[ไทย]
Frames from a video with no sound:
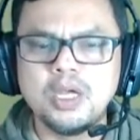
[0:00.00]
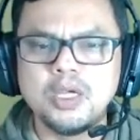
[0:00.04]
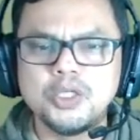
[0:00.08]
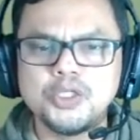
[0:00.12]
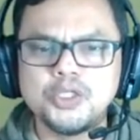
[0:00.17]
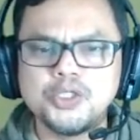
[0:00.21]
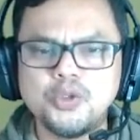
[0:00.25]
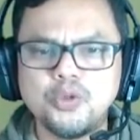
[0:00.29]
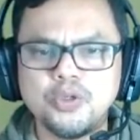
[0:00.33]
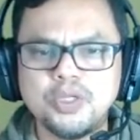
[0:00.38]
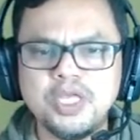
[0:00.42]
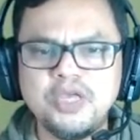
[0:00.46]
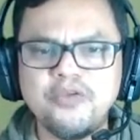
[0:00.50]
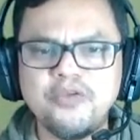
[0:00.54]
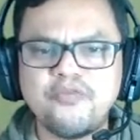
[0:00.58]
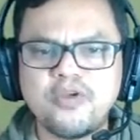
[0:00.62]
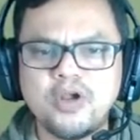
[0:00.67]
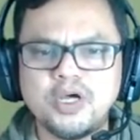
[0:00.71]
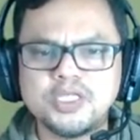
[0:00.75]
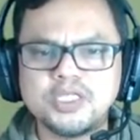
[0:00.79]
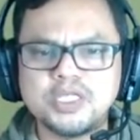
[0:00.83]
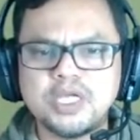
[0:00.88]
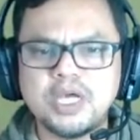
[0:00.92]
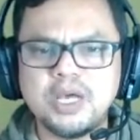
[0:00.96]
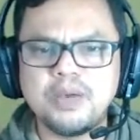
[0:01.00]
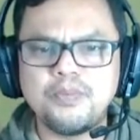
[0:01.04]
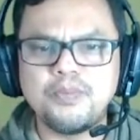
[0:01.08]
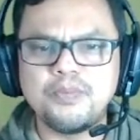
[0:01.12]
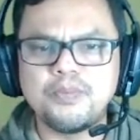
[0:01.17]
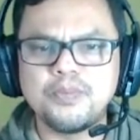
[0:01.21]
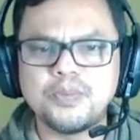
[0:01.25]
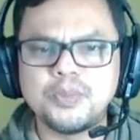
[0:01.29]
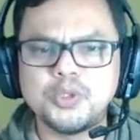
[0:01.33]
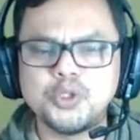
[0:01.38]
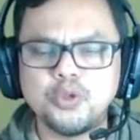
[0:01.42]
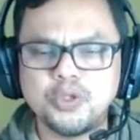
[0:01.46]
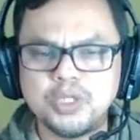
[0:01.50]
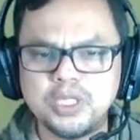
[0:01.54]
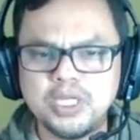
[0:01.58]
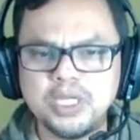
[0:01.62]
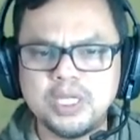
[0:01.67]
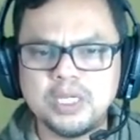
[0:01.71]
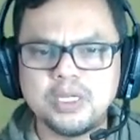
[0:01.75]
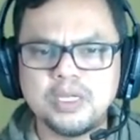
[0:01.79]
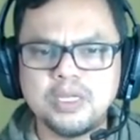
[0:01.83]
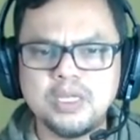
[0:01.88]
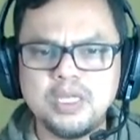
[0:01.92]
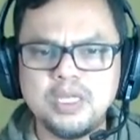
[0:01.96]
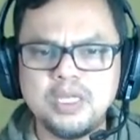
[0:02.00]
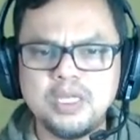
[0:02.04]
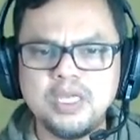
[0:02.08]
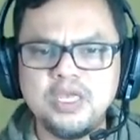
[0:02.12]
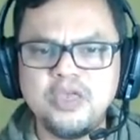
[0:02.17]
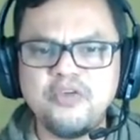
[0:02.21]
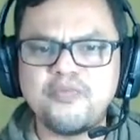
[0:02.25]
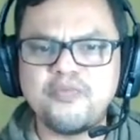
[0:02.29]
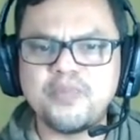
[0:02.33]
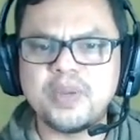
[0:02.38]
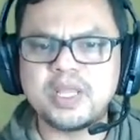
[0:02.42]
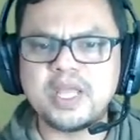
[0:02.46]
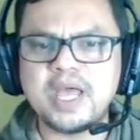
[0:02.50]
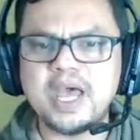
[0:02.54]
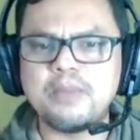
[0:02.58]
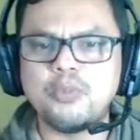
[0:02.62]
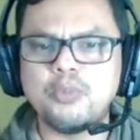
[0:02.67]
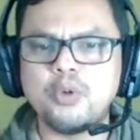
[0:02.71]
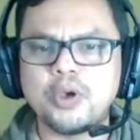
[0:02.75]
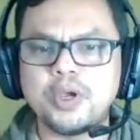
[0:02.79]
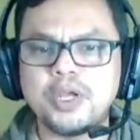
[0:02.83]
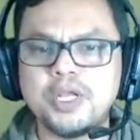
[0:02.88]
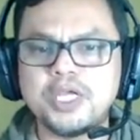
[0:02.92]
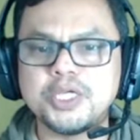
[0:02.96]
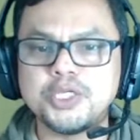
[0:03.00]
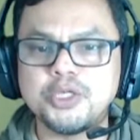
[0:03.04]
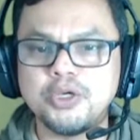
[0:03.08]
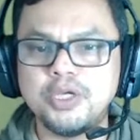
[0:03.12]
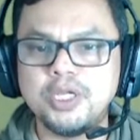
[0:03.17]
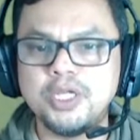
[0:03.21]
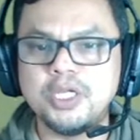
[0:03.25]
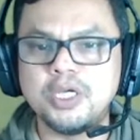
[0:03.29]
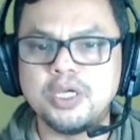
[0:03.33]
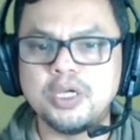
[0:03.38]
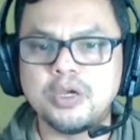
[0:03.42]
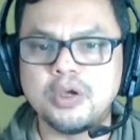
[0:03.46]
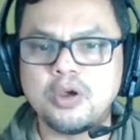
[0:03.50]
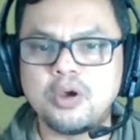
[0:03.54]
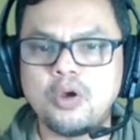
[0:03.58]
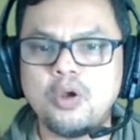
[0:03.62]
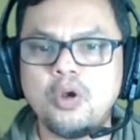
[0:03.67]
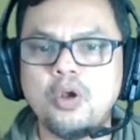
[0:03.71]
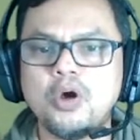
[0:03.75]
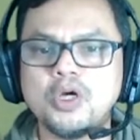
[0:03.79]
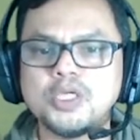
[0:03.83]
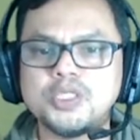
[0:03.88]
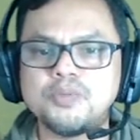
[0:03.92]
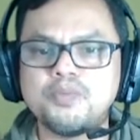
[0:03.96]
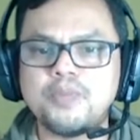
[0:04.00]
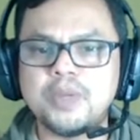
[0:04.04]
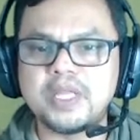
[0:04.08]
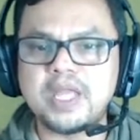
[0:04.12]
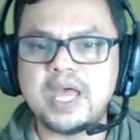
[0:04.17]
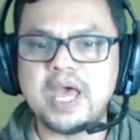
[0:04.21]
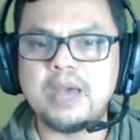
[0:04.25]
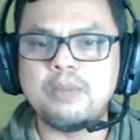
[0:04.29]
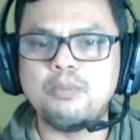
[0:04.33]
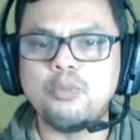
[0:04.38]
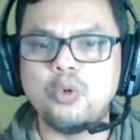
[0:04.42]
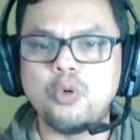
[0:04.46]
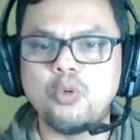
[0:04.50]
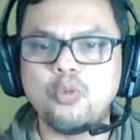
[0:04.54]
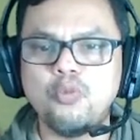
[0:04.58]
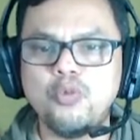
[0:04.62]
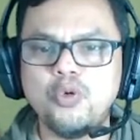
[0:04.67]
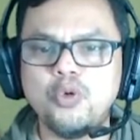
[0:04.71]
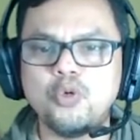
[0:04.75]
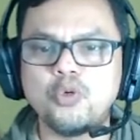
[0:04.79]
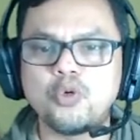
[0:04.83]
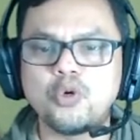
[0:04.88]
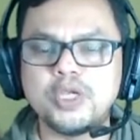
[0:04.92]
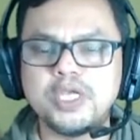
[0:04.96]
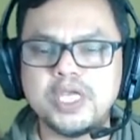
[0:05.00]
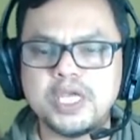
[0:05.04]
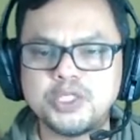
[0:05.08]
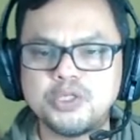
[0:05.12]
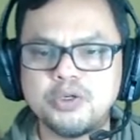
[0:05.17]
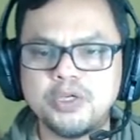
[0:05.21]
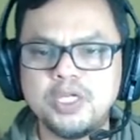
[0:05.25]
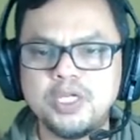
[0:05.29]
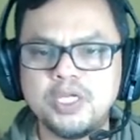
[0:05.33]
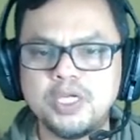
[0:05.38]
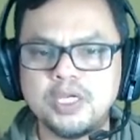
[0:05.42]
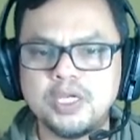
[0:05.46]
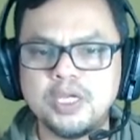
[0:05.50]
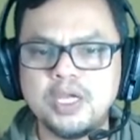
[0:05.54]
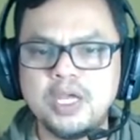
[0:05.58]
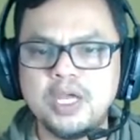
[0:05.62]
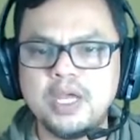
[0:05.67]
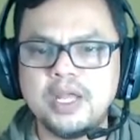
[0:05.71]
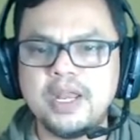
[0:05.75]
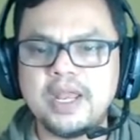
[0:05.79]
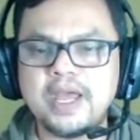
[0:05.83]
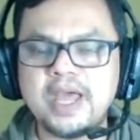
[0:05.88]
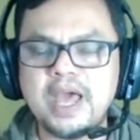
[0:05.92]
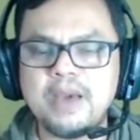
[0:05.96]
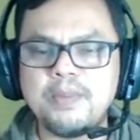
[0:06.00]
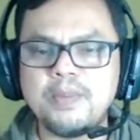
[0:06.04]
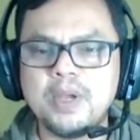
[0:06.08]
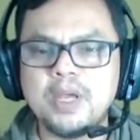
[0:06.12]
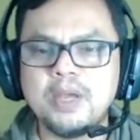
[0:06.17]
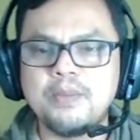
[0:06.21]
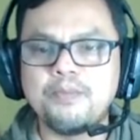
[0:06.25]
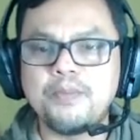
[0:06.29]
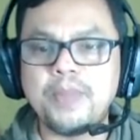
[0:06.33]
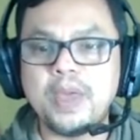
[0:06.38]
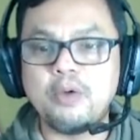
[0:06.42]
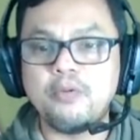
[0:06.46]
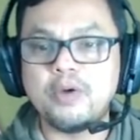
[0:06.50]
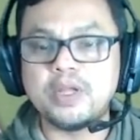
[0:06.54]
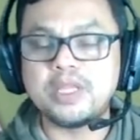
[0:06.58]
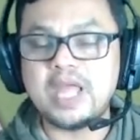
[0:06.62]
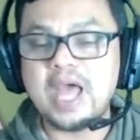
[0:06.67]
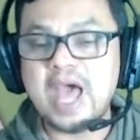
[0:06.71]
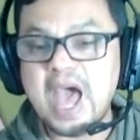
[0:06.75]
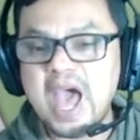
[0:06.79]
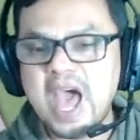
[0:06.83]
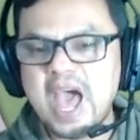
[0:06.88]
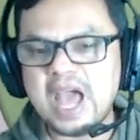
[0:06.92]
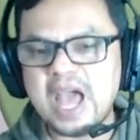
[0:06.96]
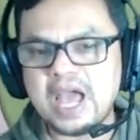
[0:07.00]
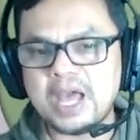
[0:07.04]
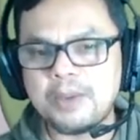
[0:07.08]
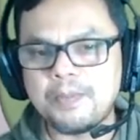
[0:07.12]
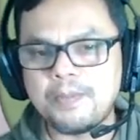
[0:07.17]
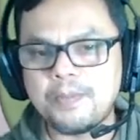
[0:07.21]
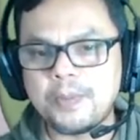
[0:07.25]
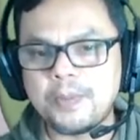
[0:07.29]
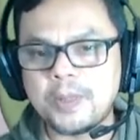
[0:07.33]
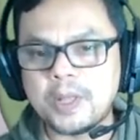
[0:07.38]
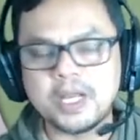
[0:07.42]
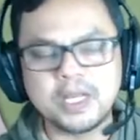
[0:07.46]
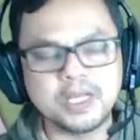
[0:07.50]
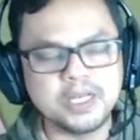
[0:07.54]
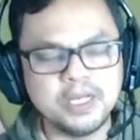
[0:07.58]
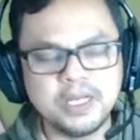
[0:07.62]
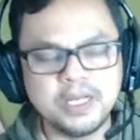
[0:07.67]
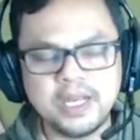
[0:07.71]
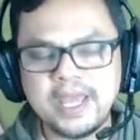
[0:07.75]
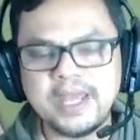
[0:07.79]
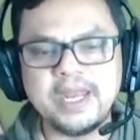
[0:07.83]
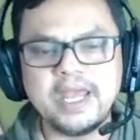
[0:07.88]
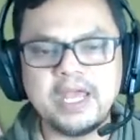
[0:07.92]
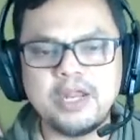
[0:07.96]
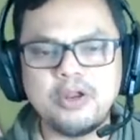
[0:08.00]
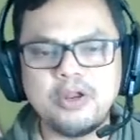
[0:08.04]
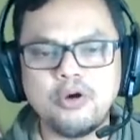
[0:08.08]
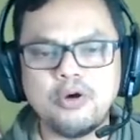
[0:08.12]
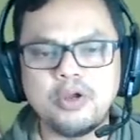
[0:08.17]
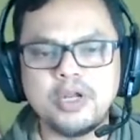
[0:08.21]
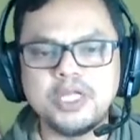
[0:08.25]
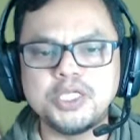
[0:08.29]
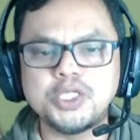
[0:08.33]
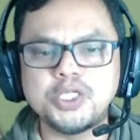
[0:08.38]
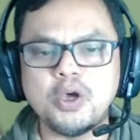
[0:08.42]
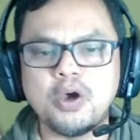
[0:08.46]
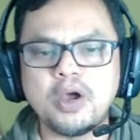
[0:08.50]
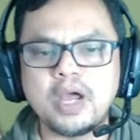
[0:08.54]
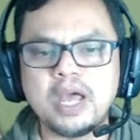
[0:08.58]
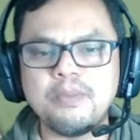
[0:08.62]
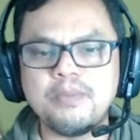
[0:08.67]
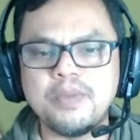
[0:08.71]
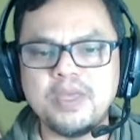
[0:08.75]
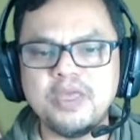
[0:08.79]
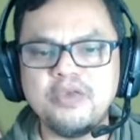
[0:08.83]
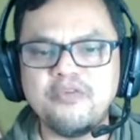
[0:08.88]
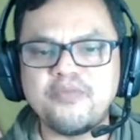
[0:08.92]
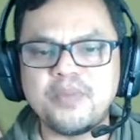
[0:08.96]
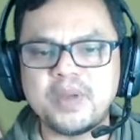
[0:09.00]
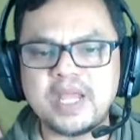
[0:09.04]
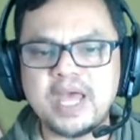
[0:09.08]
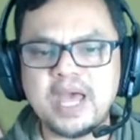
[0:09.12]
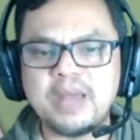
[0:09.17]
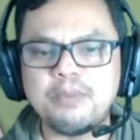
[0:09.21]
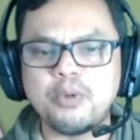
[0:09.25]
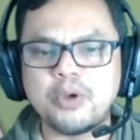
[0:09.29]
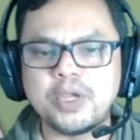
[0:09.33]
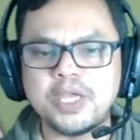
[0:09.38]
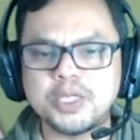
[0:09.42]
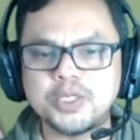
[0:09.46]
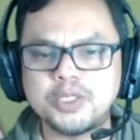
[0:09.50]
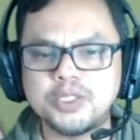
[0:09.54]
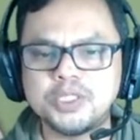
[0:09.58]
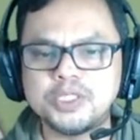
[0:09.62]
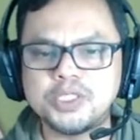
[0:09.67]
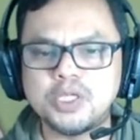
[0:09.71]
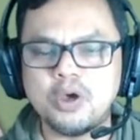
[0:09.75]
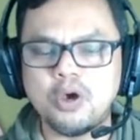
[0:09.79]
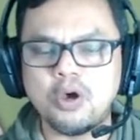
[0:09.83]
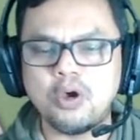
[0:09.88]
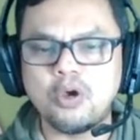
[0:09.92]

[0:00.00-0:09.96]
สูตร if cross ครับ สูตร1 if ประธานบวกกริยาช่องที่1 cross ประธานบวก will กริยาช่องที่1นะครับ แปลว่าถ้าครับ เกิดขึ้นได้แน่นอน อันที่2ครับ if ประธานบวกกริยาช่องที่